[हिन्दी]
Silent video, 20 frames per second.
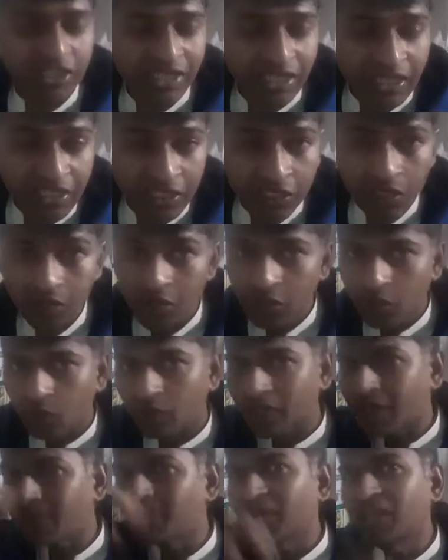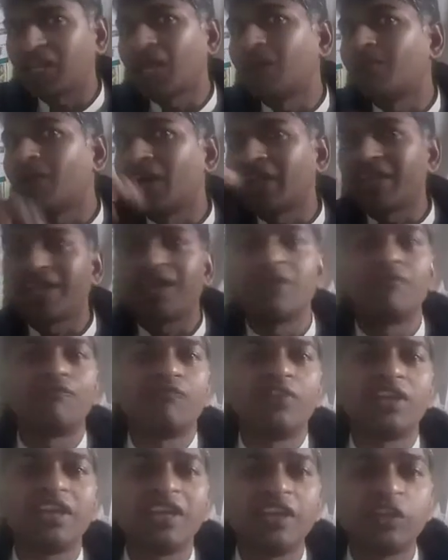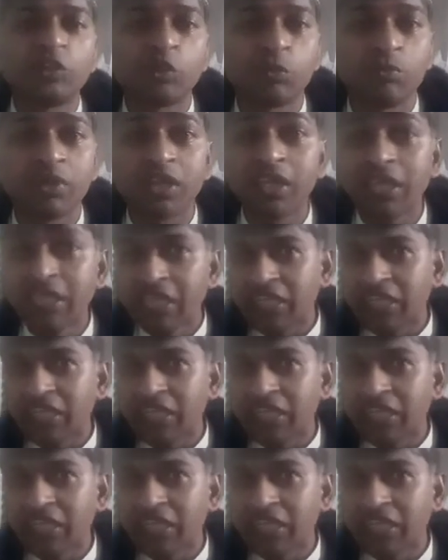के लिए और आपका नाम आ गया है एमपी की लिस्ट में